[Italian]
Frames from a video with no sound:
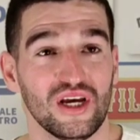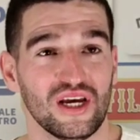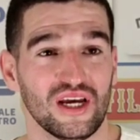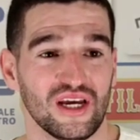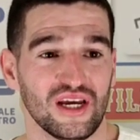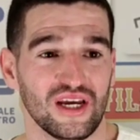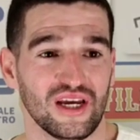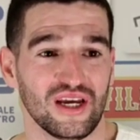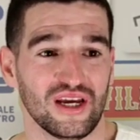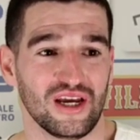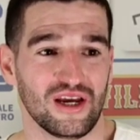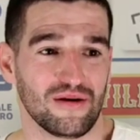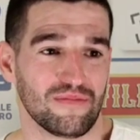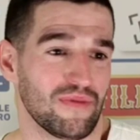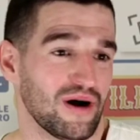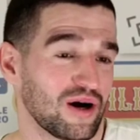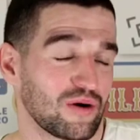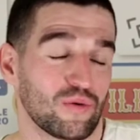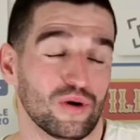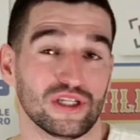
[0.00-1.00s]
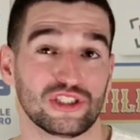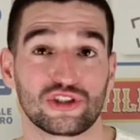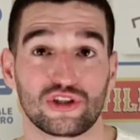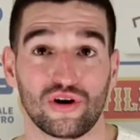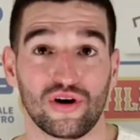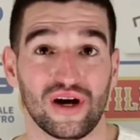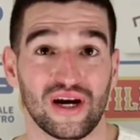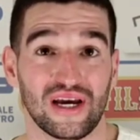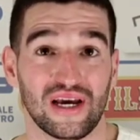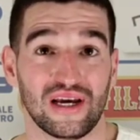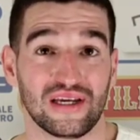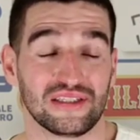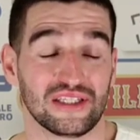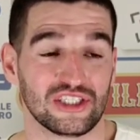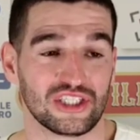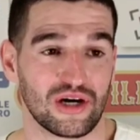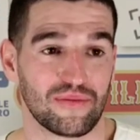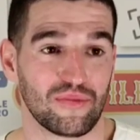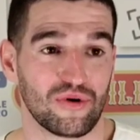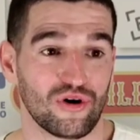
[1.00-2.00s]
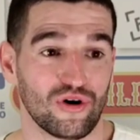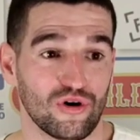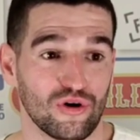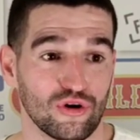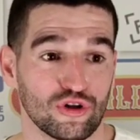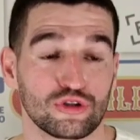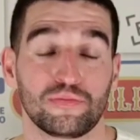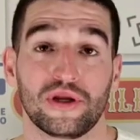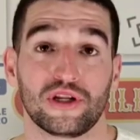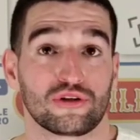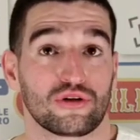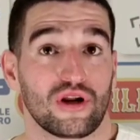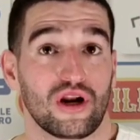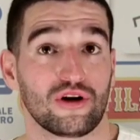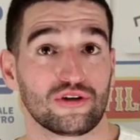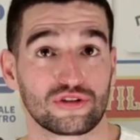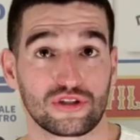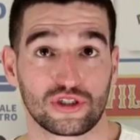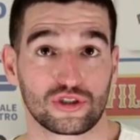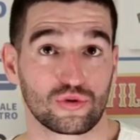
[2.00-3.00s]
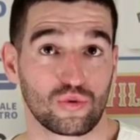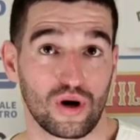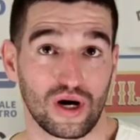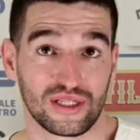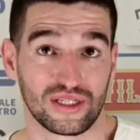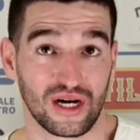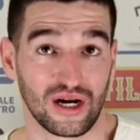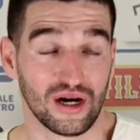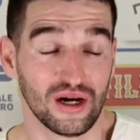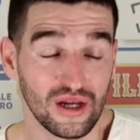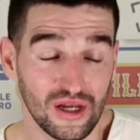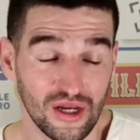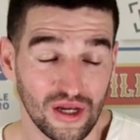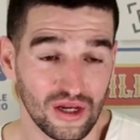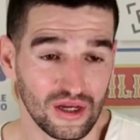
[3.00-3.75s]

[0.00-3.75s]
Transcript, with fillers: eh, ma questo è diciamo lo spirito della nostra squadra.